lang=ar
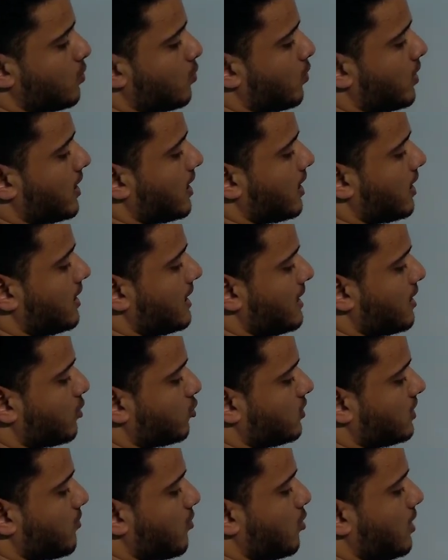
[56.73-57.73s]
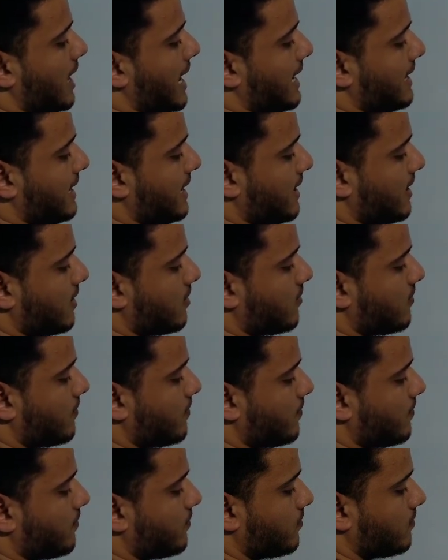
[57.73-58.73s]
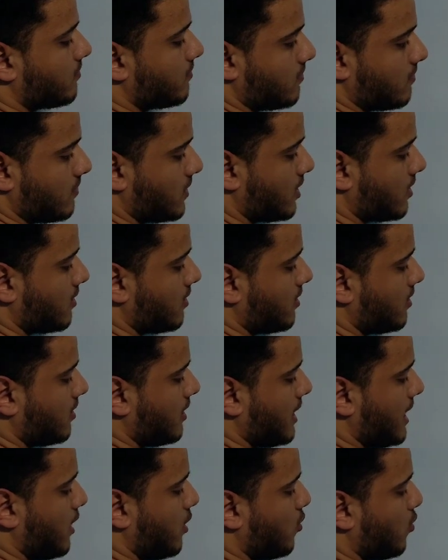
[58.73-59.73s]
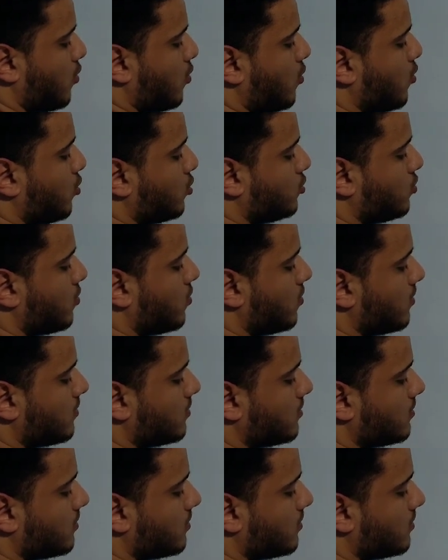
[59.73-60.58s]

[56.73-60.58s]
واللي انا كنت بقول عليها الاوتو